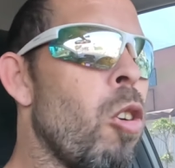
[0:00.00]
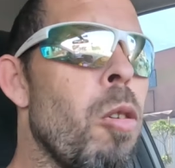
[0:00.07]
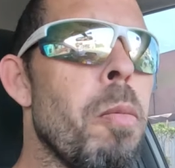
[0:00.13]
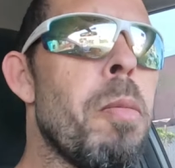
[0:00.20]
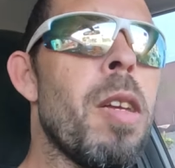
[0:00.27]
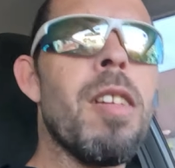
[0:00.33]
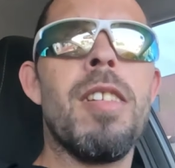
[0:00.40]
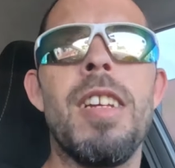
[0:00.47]

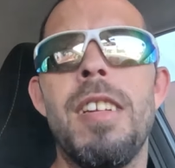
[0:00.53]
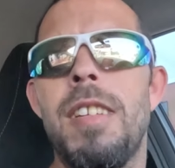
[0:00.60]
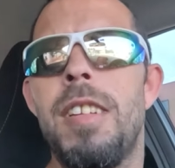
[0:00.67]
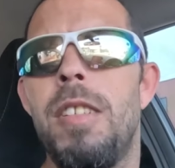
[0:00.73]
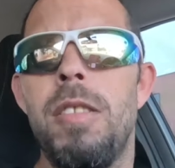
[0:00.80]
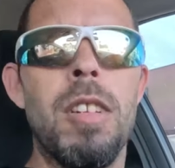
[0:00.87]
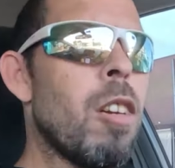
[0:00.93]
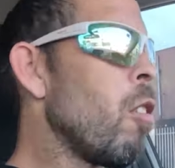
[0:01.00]

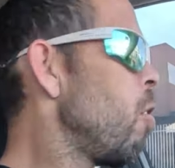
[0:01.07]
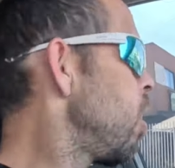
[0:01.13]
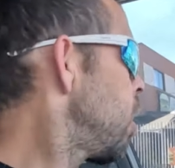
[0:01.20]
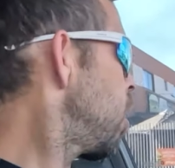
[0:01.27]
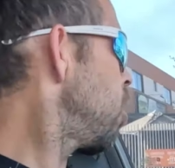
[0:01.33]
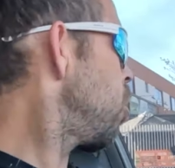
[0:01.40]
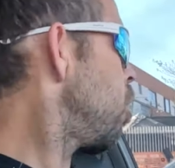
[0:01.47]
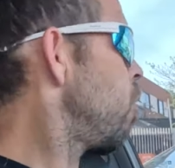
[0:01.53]
compensação do
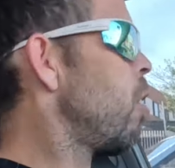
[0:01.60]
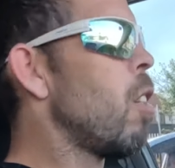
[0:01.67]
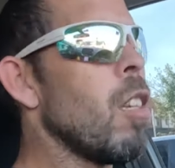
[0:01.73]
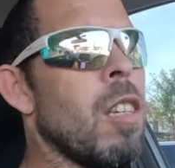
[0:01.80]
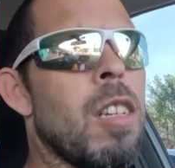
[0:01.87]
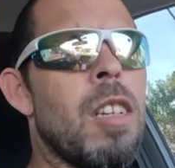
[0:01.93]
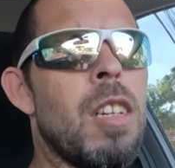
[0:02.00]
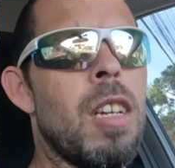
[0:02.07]
99,
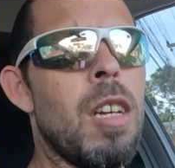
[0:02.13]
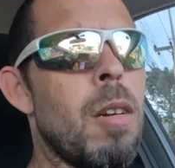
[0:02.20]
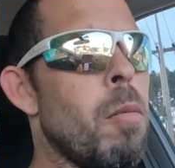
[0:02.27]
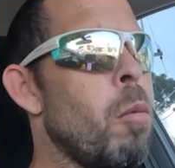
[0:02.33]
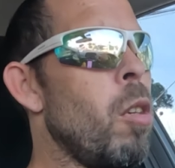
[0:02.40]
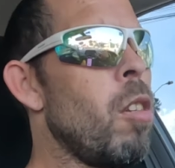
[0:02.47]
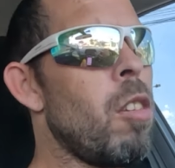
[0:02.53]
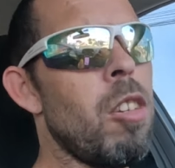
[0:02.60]
tá?
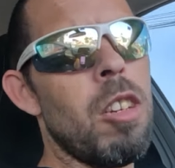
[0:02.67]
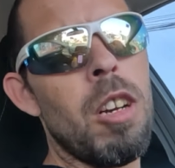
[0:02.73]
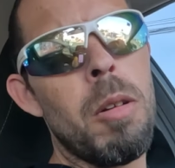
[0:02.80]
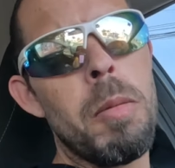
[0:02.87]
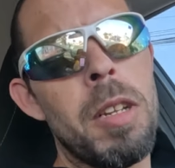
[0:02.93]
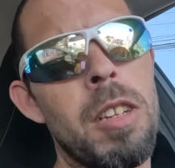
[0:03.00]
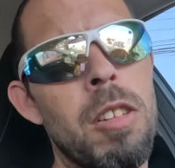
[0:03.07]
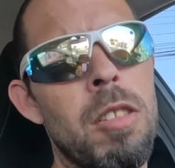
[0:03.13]
Por isso
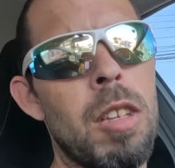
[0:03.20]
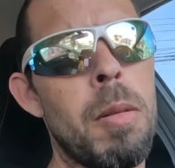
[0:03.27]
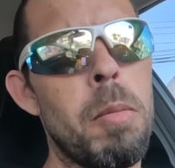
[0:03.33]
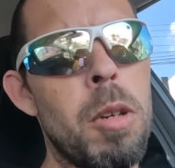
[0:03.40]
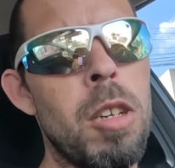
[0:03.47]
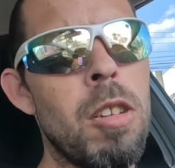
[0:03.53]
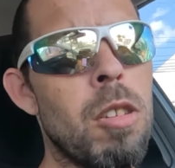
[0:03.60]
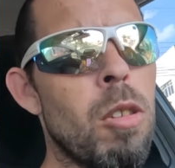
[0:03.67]
geralmente eu
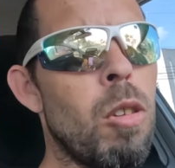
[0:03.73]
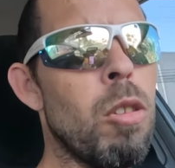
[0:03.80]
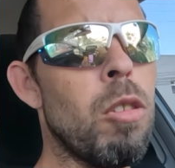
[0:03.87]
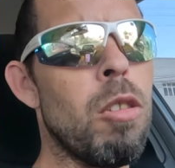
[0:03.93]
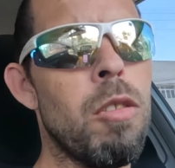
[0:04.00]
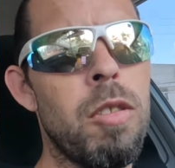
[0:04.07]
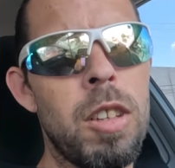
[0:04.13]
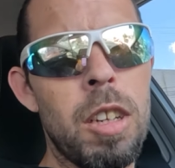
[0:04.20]
sempre
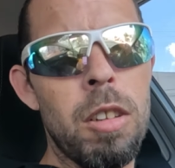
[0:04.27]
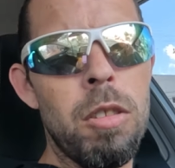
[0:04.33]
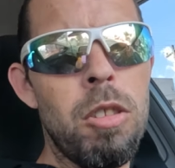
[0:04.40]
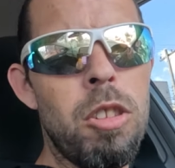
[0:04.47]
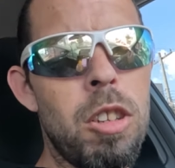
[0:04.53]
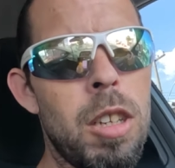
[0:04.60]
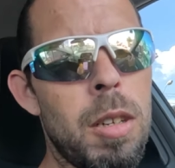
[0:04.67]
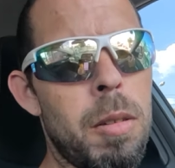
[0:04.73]
desconto no final do
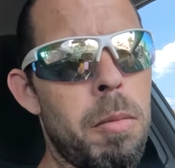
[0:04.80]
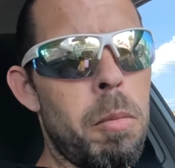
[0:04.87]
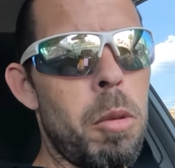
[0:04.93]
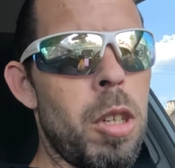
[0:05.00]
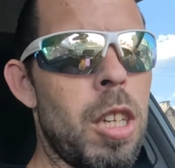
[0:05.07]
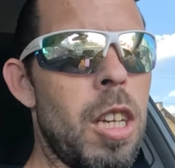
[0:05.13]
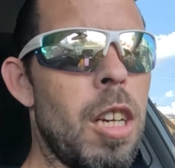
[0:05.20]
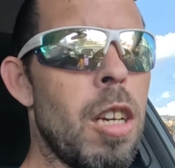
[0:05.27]
dia,
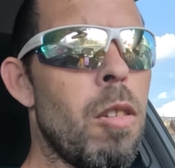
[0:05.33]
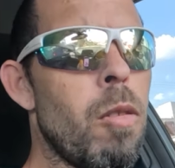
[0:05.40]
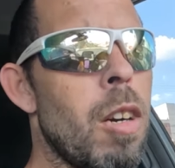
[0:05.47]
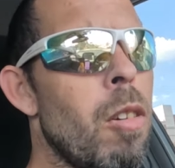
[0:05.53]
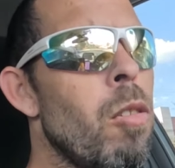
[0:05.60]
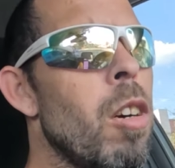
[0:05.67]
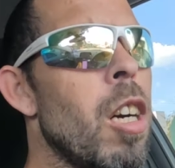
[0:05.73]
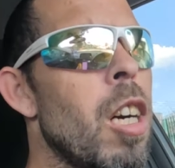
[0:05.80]
porque ele não
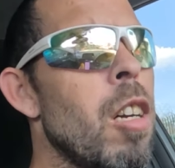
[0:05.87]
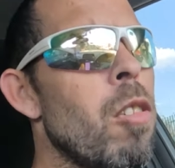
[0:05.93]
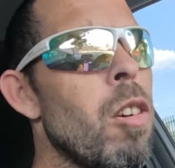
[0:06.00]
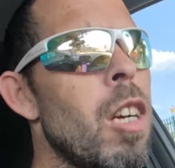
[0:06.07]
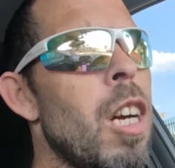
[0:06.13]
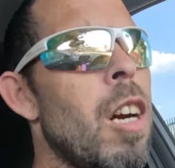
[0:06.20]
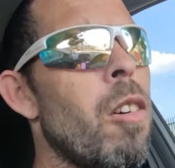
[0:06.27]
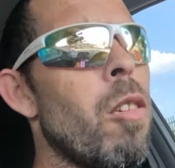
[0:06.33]
é um ganho
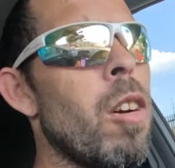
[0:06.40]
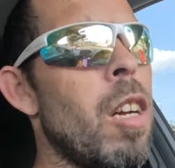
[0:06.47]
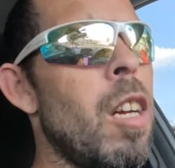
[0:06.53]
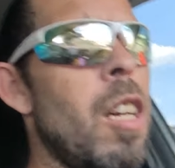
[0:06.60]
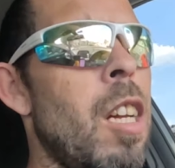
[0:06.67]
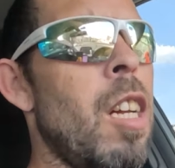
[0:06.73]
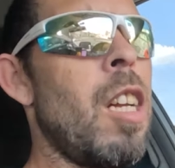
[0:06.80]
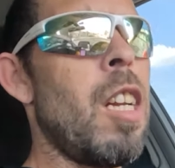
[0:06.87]
real.
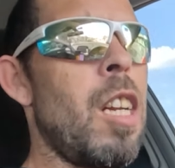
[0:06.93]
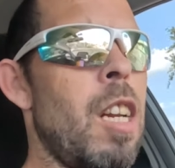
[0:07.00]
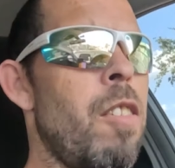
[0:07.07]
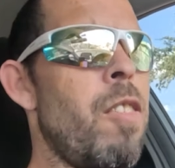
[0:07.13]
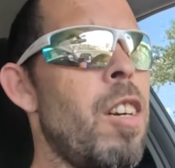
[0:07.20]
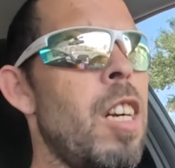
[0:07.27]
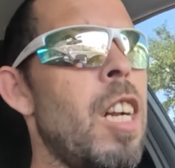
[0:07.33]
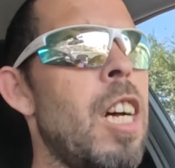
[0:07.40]
Na
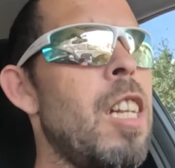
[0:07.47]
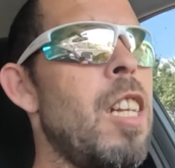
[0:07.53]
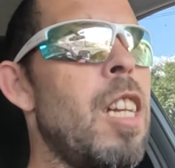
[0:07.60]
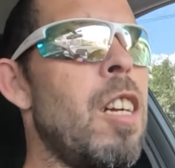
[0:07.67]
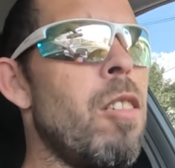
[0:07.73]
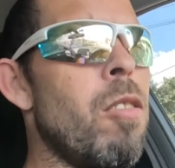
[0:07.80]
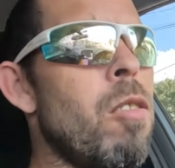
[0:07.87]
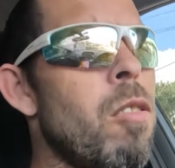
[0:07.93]
verdade
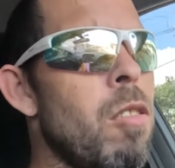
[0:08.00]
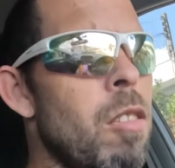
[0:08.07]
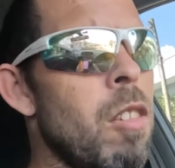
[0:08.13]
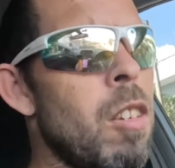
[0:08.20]
ele é um